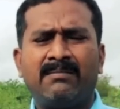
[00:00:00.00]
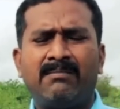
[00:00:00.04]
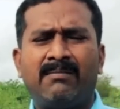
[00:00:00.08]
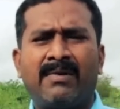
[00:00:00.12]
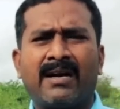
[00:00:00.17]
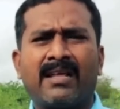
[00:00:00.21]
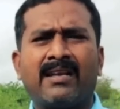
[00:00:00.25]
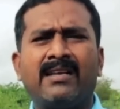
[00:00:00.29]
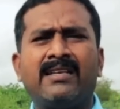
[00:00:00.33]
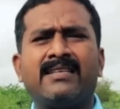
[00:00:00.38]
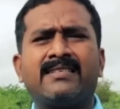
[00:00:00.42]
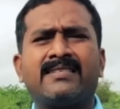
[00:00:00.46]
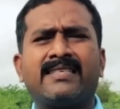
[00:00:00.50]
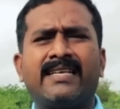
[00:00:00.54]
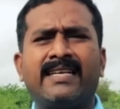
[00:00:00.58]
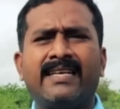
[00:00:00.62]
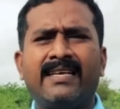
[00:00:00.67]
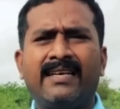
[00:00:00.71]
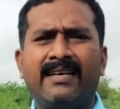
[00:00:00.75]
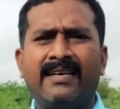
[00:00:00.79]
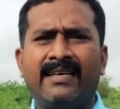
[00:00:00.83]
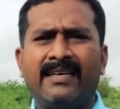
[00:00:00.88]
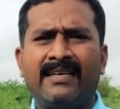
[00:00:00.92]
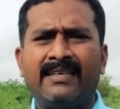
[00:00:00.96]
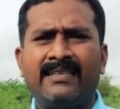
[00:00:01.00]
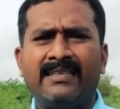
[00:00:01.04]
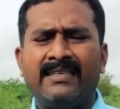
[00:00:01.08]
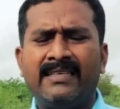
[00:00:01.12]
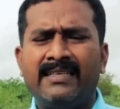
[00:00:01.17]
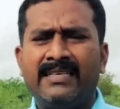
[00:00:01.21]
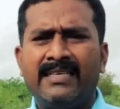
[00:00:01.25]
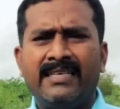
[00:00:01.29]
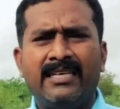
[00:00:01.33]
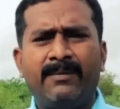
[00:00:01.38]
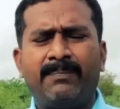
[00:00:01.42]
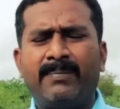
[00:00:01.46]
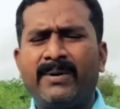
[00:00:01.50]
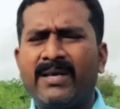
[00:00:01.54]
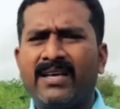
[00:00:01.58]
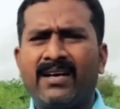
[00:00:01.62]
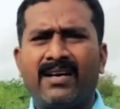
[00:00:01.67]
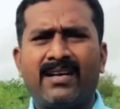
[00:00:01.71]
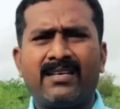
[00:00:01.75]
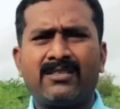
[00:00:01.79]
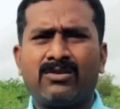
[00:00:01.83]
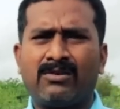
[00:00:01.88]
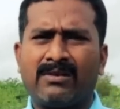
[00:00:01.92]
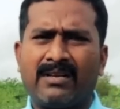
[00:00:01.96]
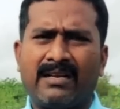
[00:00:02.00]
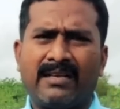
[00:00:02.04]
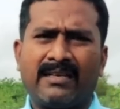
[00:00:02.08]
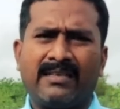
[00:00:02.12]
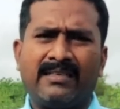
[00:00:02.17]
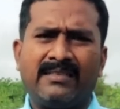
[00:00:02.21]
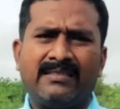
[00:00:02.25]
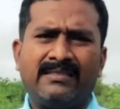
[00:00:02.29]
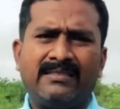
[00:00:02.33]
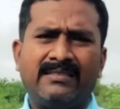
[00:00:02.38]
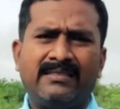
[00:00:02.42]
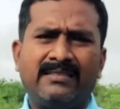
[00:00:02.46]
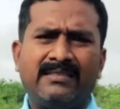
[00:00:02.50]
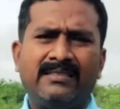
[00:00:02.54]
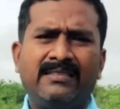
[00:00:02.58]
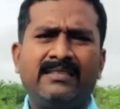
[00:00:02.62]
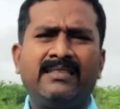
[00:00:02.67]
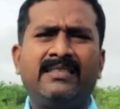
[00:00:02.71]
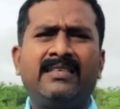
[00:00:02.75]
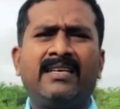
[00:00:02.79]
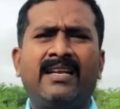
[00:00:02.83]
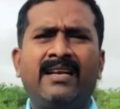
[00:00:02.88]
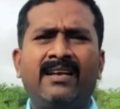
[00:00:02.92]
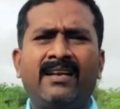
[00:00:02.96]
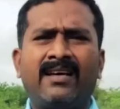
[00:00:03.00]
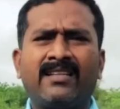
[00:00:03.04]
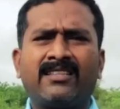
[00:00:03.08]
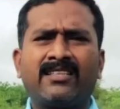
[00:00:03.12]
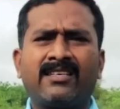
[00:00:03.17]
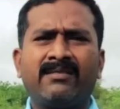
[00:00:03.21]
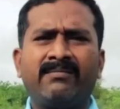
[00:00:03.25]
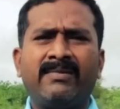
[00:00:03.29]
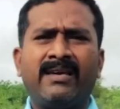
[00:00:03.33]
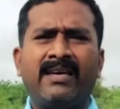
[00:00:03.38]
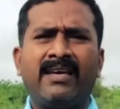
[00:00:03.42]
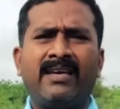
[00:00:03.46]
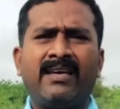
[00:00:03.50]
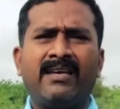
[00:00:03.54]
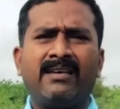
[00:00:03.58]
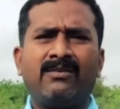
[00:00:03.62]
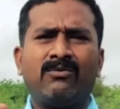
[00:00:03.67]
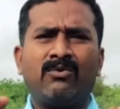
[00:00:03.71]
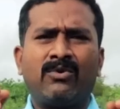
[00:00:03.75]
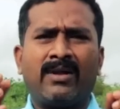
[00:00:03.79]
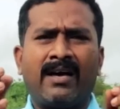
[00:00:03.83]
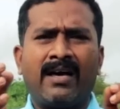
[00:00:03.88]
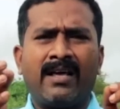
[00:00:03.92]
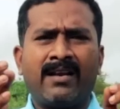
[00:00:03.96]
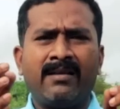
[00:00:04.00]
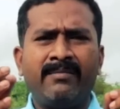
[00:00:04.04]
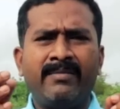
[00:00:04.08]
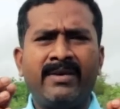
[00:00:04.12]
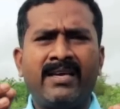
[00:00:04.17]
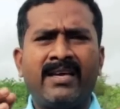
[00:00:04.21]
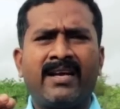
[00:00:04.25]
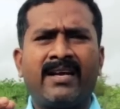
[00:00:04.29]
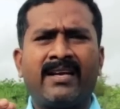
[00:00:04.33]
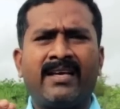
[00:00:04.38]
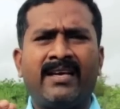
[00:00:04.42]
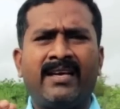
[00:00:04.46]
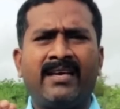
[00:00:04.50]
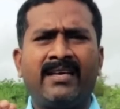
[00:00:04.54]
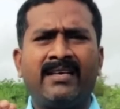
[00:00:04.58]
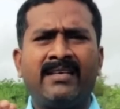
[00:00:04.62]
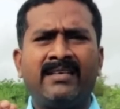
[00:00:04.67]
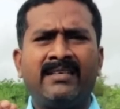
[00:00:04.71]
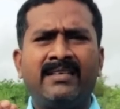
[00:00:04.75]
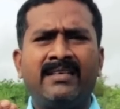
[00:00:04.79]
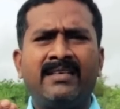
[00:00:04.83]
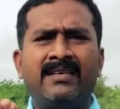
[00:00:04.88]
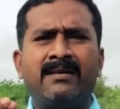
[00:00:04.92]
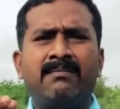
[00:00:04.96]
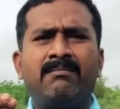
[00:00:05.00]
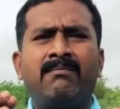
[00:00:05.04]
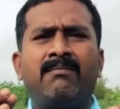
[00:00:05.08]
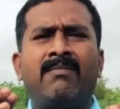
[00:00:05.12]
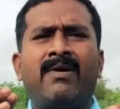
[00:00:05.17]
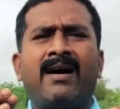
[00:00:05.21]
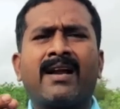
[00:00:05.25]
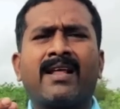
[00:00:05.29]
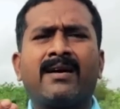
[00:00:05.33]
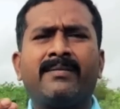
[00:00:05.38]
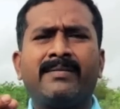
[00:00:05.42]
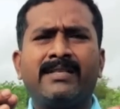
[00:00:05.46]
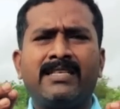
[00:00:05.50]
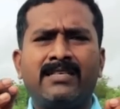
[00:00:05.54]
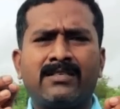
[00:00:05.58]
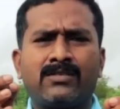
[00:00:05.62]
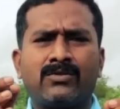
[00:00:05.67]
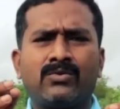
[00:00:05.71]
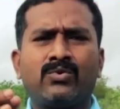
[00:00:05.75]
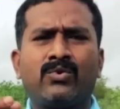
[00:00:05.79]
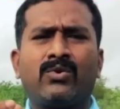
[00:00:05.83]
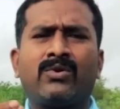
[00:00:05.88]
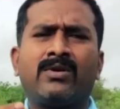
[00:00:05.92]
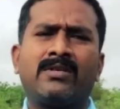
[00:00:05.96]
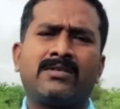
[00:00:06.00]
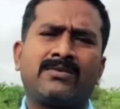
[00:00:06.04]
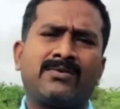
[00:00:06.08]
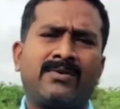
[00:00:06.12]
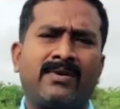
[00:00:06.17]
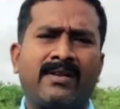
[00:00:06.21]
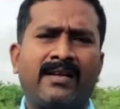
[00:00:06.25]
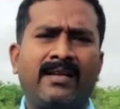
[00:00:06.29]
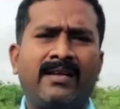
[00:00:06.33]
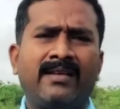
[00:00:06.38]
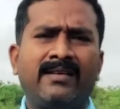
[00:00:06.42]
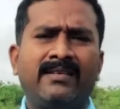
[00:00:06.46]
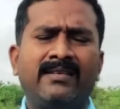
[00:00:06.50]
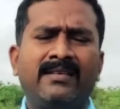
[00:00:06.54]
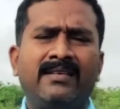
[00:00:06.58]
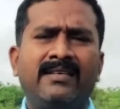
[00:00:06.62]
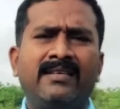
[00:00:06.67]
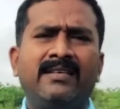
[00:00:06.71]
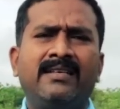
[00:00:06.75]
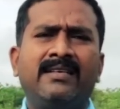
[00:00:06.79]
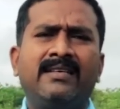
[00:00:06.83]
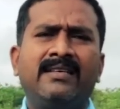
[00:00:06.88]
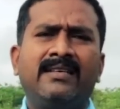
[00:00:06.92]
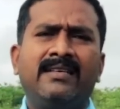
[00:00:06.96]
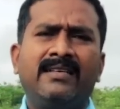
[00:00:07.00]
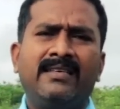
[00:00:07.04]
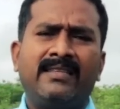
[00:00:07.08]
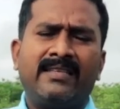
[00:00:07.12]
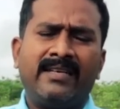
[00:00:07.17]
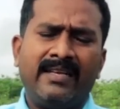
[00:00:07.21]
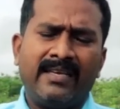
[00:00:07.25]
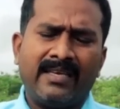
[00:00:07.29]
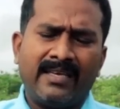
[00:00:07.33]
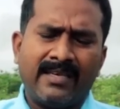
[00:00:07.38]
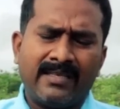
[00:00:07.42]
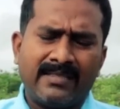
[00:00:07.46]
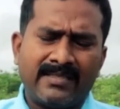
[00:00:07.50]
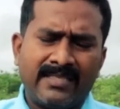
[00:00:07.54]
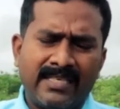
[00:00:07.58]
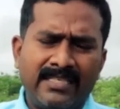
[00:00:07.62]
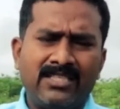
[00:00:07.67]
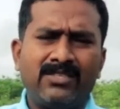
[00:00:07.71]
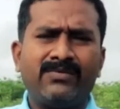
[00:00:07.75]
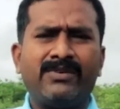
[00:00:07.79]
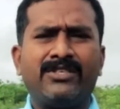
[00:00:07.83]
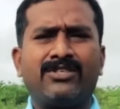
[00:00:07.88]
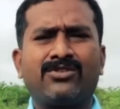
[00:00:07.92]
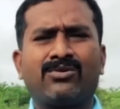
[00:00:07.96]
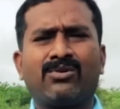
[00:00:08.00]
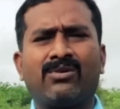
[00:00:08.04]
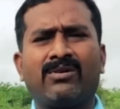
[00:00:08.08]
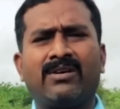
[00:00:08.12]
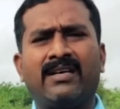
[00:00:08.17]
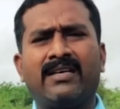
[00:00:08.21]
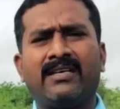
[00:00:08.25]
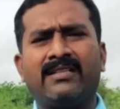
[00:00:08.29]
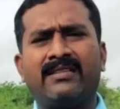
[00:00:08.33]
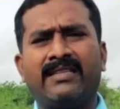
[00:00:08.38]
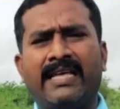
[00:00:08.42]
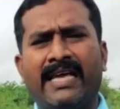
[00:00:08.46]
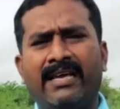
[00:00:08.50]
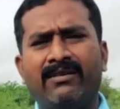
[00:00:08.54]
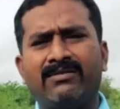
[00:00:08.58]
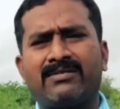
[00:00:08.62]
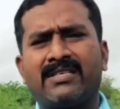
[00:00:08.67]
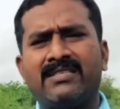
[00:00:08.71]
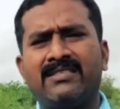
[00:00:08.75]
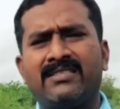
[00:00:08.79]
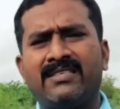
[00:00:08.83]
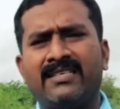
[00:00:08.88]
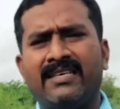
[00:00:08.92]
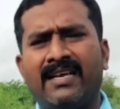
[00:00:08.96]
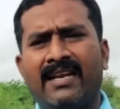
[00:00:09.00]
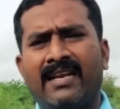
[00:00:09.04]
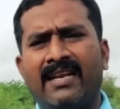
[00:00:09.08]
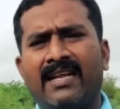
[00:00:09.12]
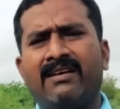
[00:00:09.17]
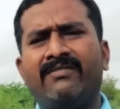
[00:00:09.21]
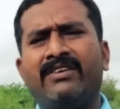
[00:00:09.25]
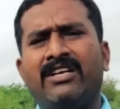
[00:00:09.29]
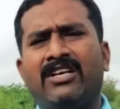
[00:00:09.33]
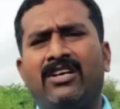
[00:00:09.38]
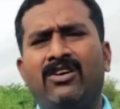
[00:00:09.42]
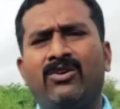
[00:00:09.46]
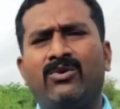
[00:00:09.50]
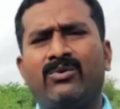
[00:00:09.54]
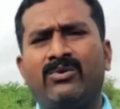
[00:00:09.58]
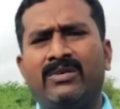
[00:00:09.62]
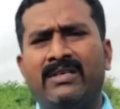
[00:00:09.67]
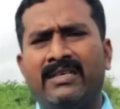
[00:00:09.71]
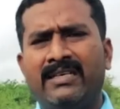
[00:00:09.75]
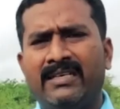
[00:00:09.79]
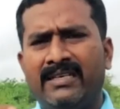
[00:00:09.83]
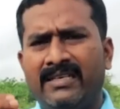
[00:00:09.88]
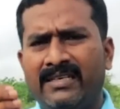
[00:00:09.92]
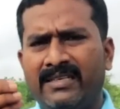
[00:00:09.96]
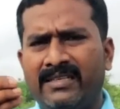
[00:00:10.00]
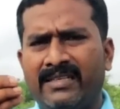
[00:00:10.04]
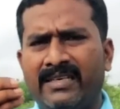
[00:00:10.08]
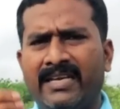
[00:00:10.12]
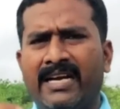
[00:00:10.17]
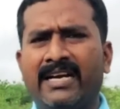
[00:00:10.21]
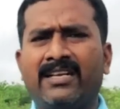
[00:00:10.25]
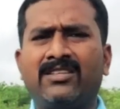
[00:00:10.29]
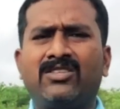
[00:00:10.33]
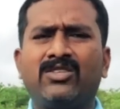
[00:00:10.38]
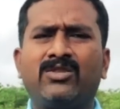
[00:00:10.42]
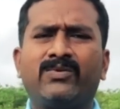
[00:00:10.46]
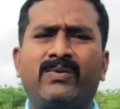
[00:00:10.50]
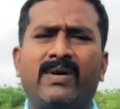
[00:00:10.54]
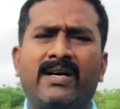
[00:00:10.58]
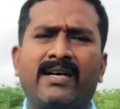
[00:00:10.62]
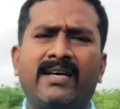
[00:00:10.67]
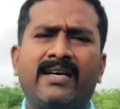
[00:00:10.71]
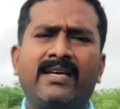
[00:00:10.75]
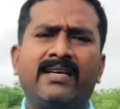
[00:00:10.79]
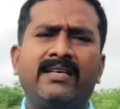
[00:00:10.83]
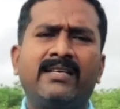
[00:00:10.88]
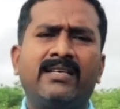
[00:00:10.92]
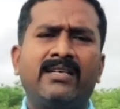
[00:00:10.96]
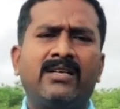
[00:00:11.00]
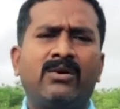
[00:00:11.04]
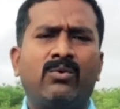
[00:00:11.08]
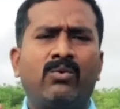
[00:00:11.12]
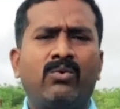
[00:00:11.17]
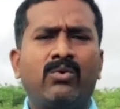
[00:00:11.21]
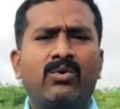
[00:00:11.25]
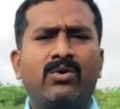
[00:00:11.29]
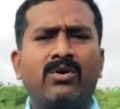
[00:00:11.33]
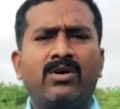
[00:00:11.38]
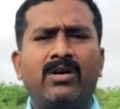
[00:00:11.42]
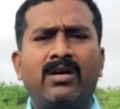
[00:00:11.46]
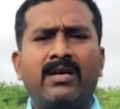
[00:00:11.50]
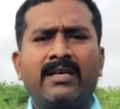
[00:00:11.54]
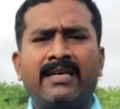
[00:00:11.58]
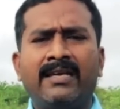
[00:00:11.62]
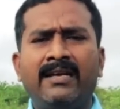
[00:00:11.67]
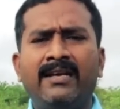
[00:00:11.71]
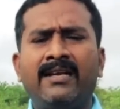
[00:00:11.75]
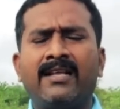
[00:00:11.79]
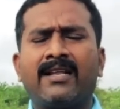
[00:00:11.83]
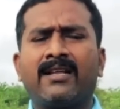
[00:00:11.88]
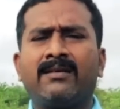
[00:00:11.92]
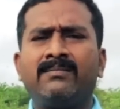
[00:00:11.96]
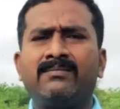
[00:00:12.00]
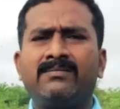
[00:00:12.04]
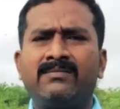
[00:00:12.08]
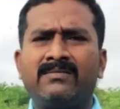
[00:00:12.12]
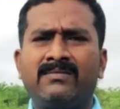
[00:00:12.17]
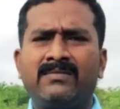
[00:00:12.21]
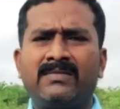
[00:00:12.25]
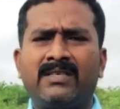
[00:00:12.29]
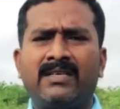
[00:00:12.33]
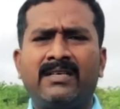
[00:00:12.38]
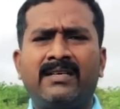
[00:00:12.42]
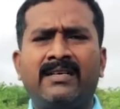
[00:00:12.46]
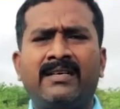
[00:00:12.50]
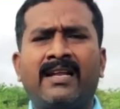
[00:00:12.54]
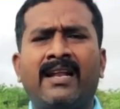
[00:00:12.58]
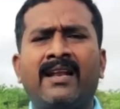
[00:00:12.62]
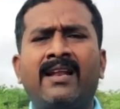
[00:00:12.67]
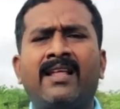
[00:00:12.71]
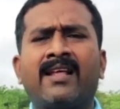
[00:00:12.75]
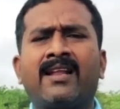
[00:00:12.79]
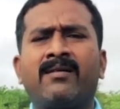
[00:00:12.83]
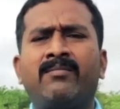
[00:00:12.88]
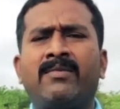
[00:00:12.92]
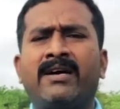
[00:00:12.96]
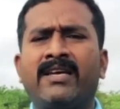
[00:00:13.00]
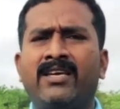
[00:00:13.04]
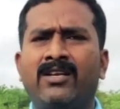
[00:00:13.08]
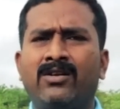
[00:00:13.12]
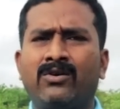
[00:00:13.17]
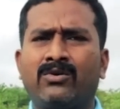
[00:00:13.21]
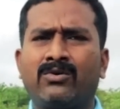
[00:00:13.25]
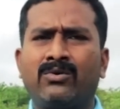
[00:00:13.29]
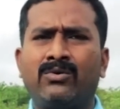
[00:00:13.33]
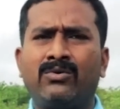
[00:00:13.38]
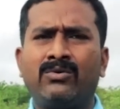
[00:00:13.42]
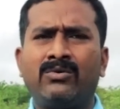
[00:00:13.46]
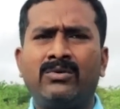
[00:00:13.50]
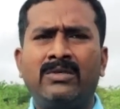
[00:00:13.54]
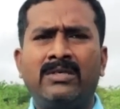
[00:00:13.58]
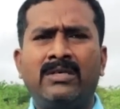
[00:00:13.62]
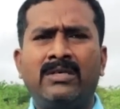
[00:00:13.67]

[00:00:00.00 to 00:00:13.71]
மனநிலை சரியில்லை இப்படி நல்லா சொல்கிறாங்க இது எல்லாத்துக்குமே ஒரு அருமையான மனமதி சூழ்நிலை சொல்கிறேன் இதை நீங்கள் செஞ்சு வச்சுக்கோங்க தயவு செஞ்சு எல்லா வீட்லேயும் இதை எடுத்துகிட்டு வாங்க உங்கள் இல்லறம் நல்லறமாக இருக்கும்